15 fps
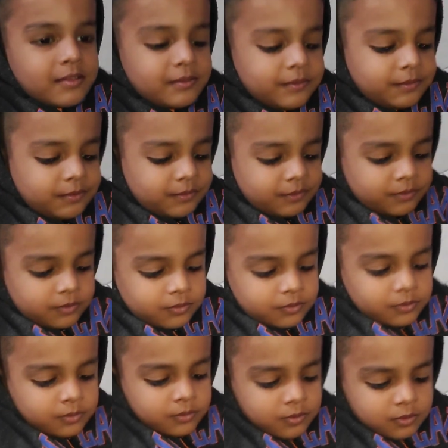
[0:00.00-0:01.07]
वंश
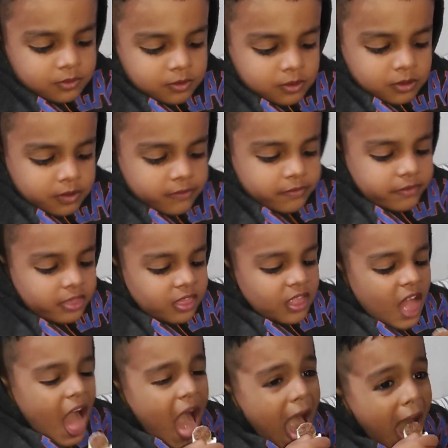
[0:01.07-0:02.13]
है मंकू
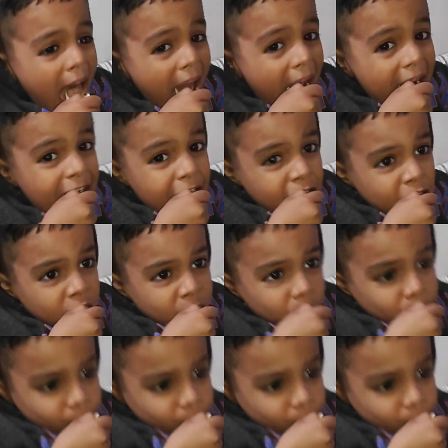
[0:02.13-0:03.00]
बॉल मुझे दे दे